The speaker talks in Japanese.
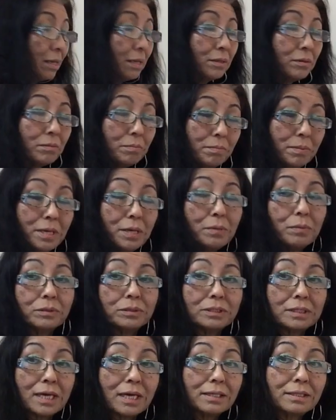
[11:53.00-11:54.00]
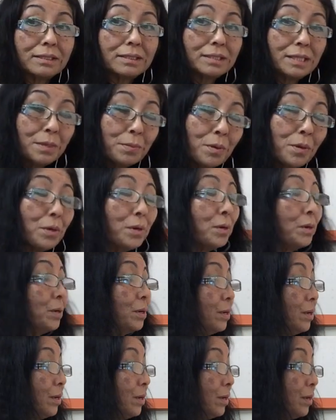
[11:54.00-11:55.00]
あの B を使っても
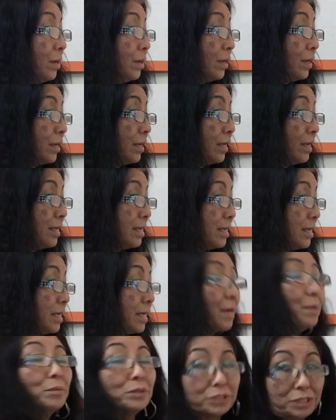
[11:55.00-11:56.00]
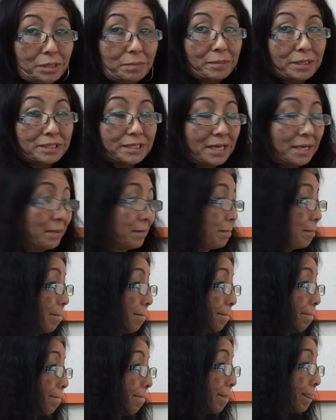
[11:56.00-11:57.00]
いいかもしれません。
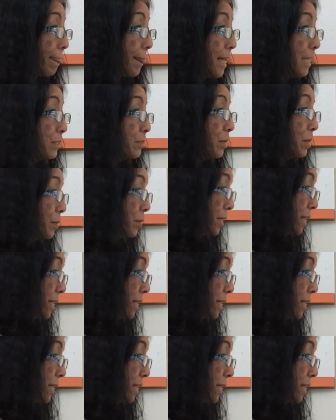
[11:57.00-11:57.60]
じゃあそれ